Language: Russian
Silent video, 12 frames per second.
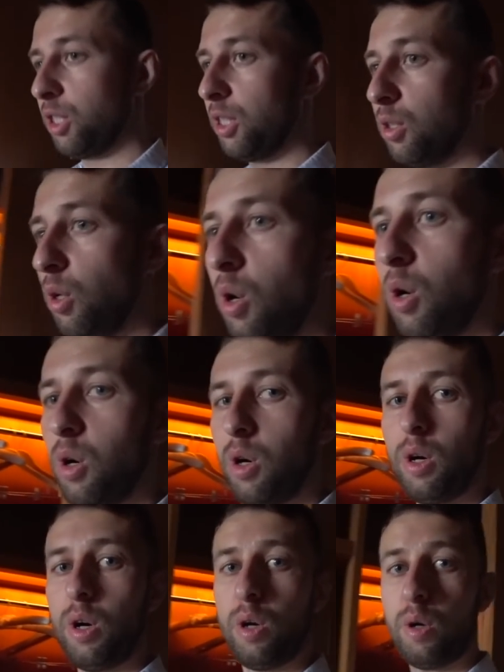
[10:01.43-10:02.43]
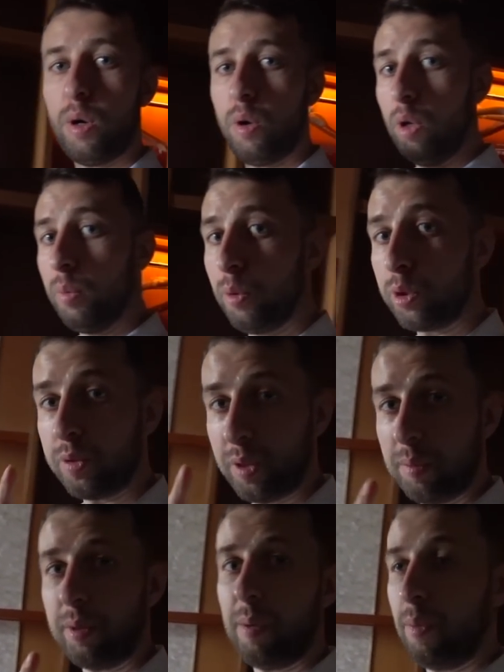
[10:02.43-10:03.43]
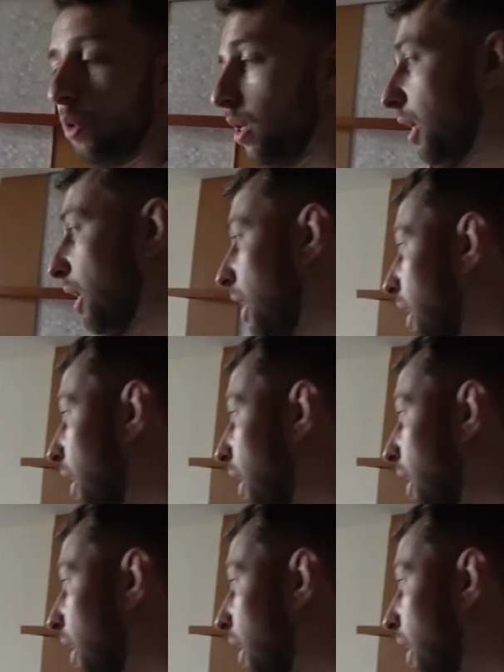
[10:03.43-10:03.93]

же, но он будет с видом на море.